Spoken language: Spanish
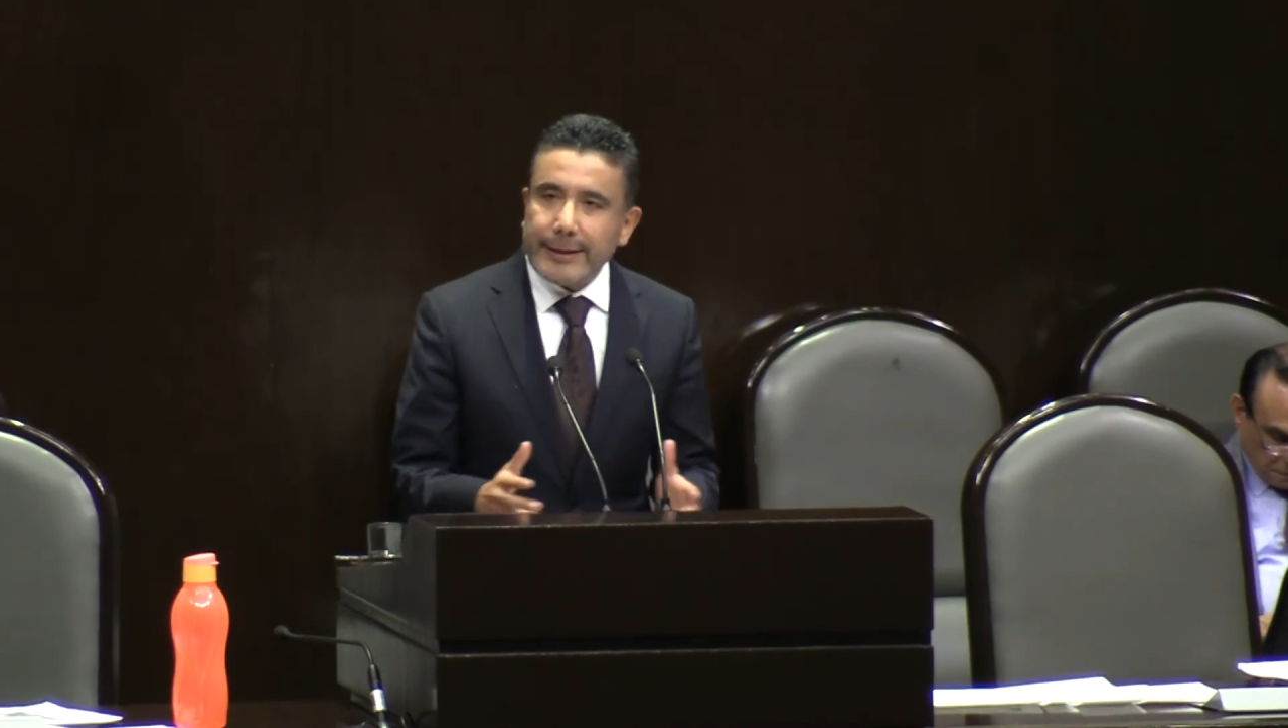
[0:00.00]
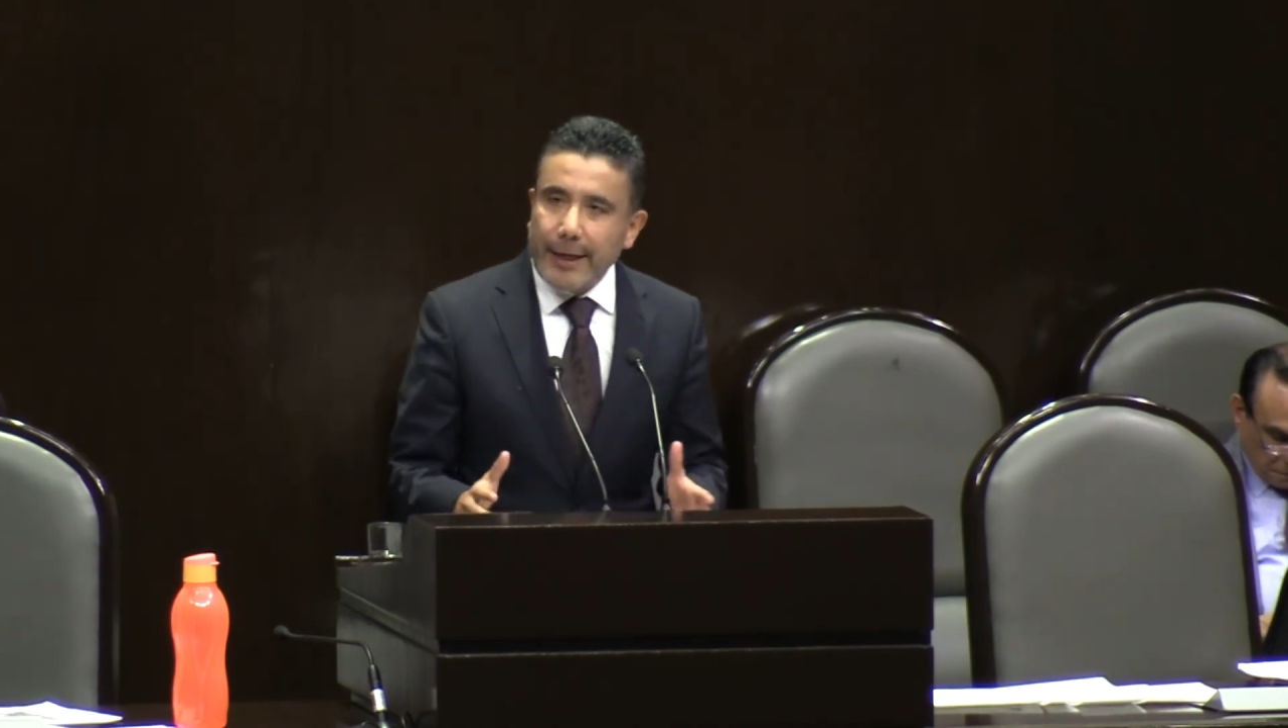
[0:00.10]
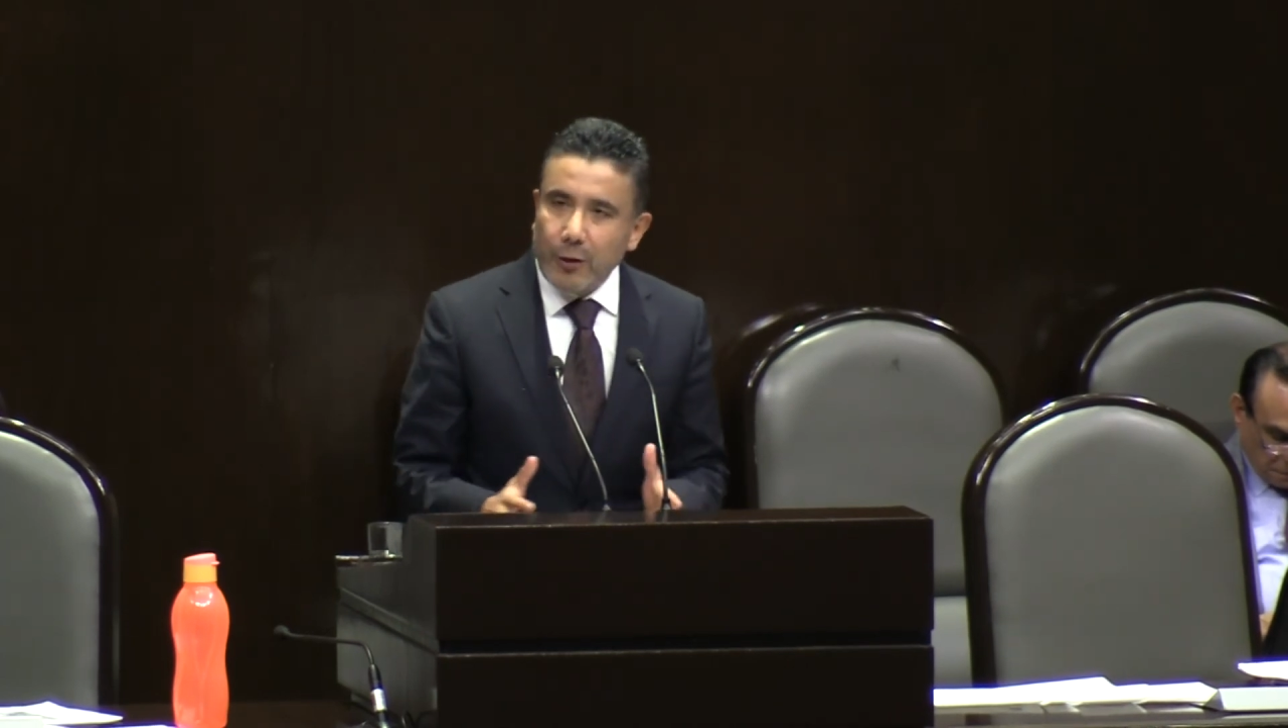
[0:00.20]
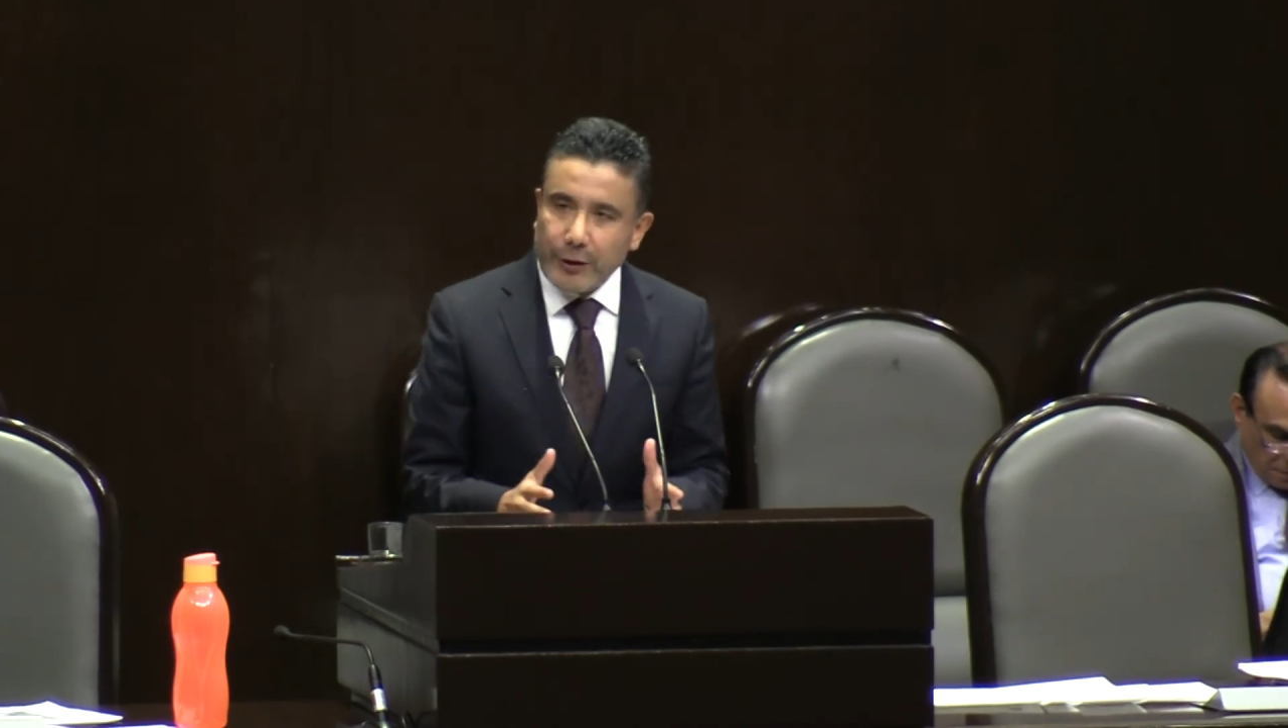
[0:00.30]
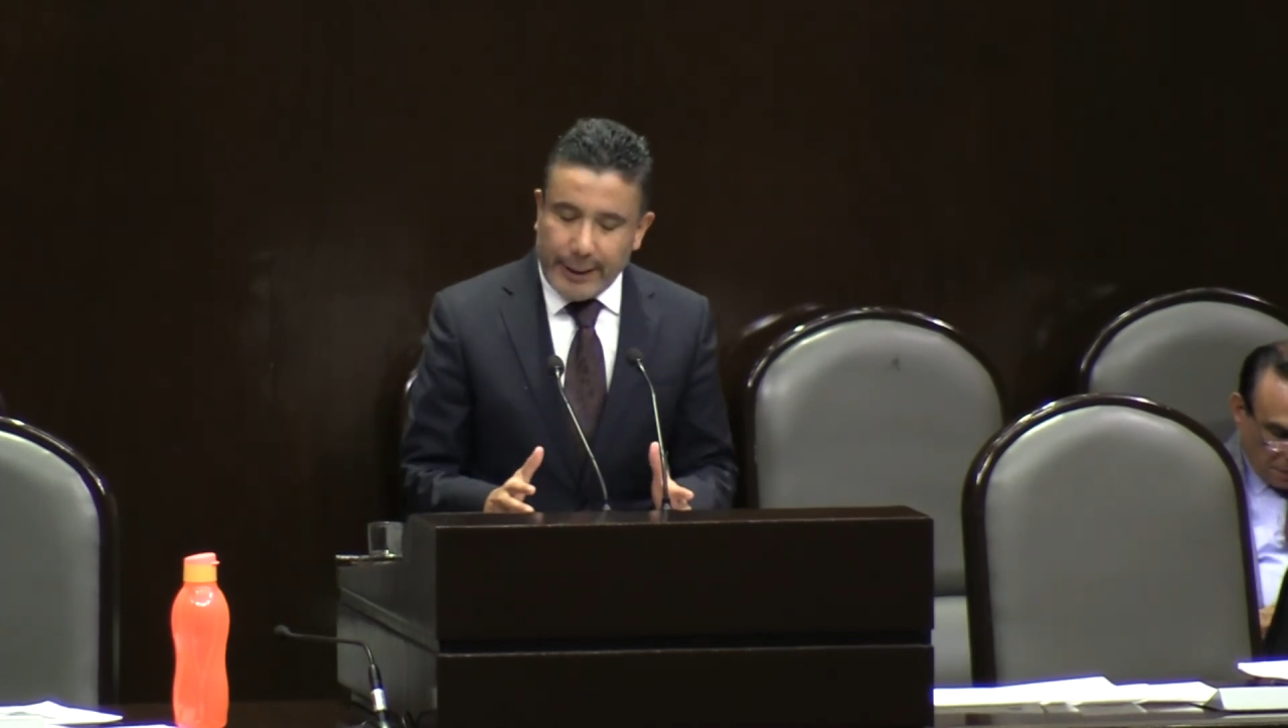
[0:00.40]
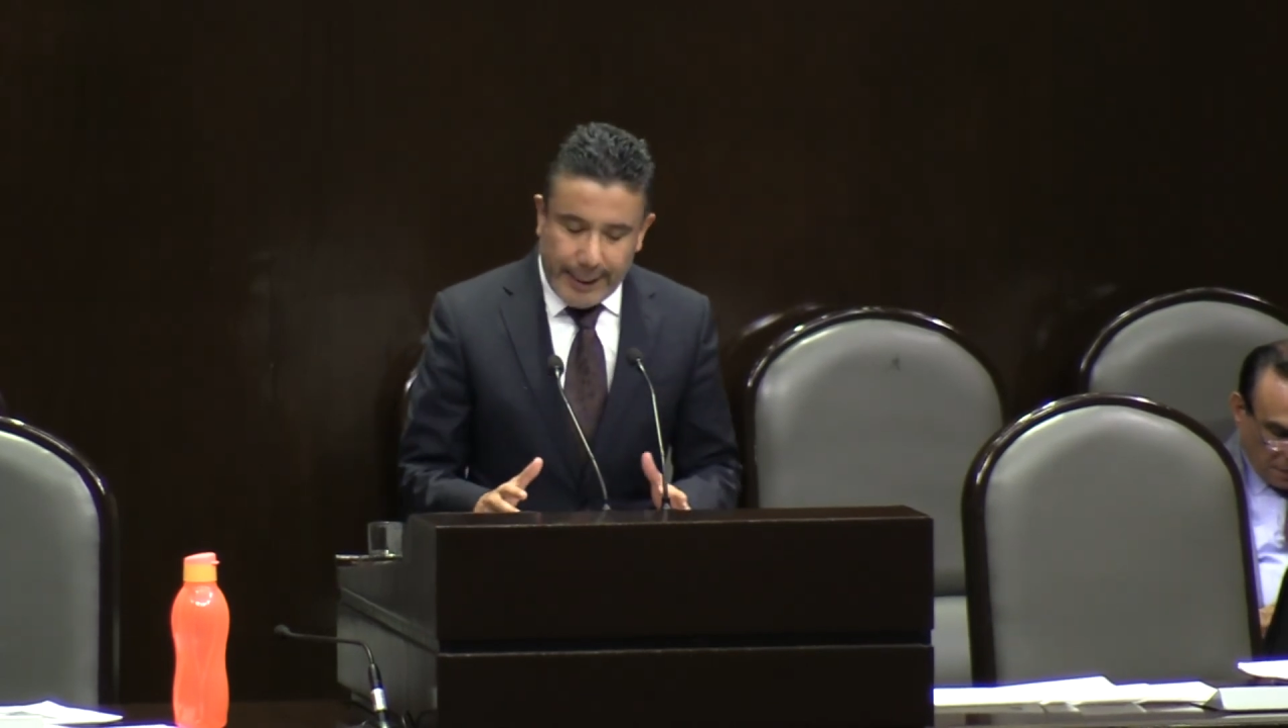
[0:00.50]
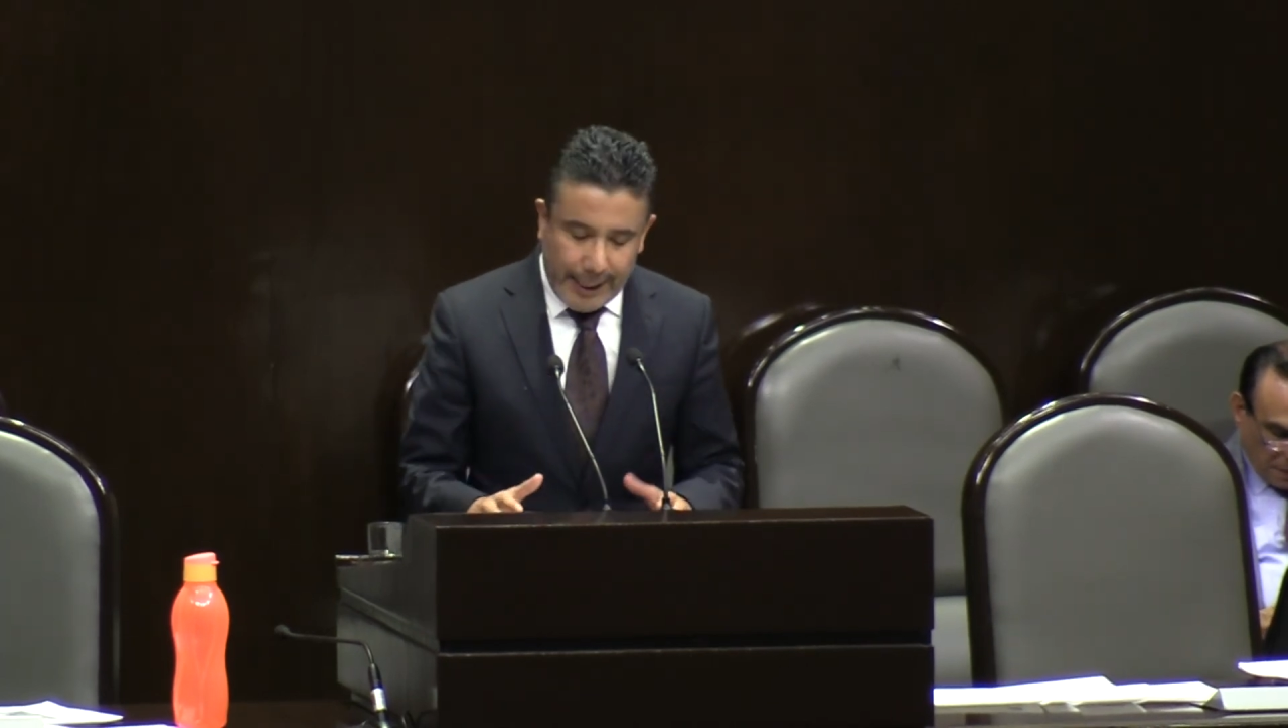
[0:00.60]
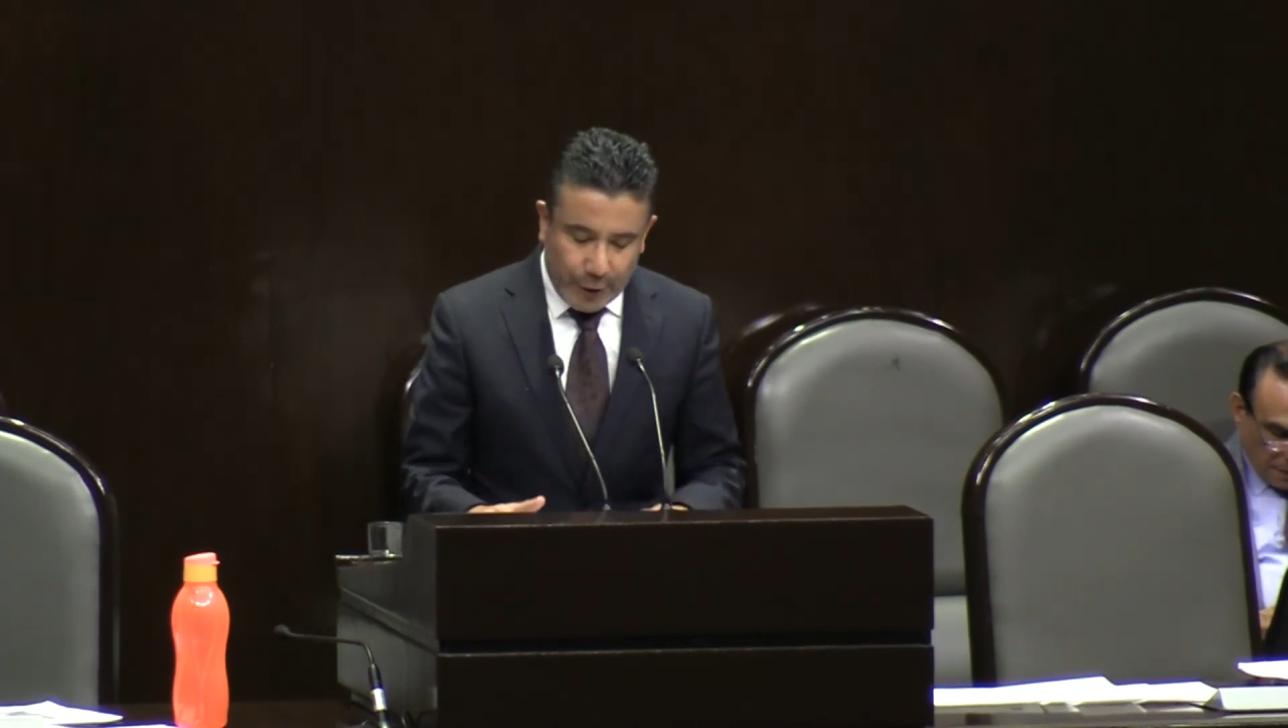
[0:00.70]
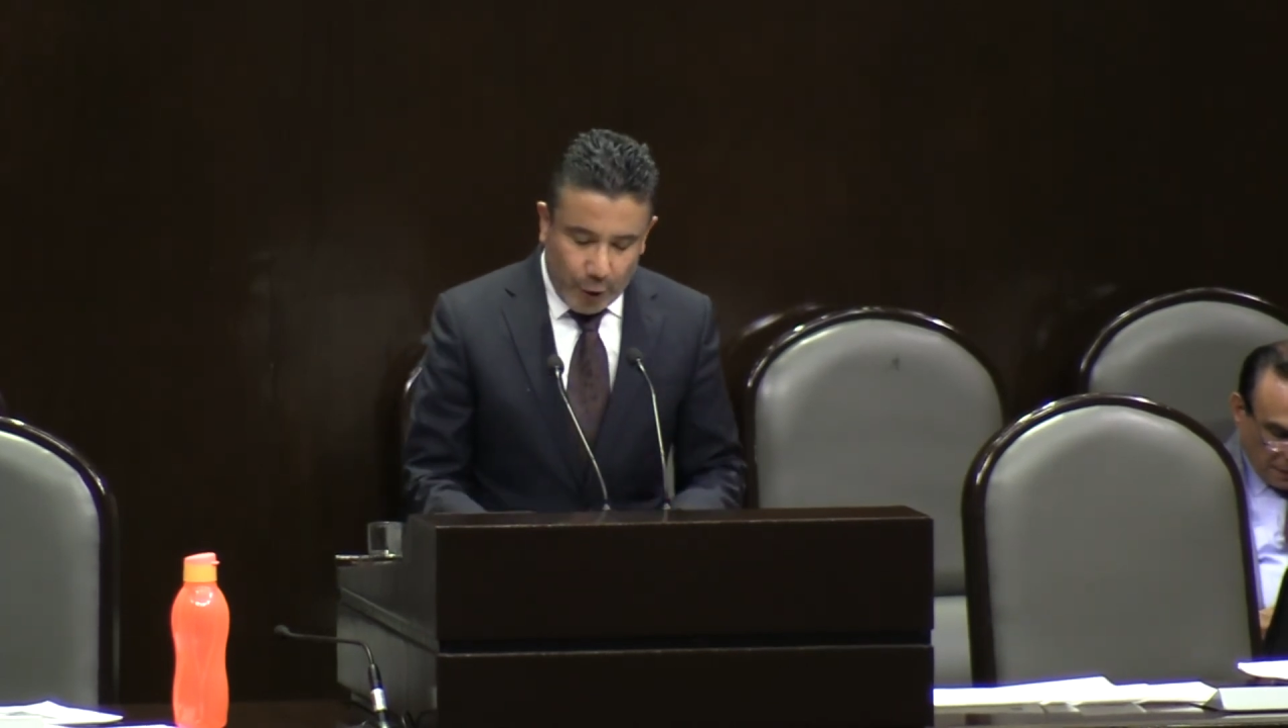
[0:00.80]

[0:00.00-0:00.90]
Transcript: que nos genera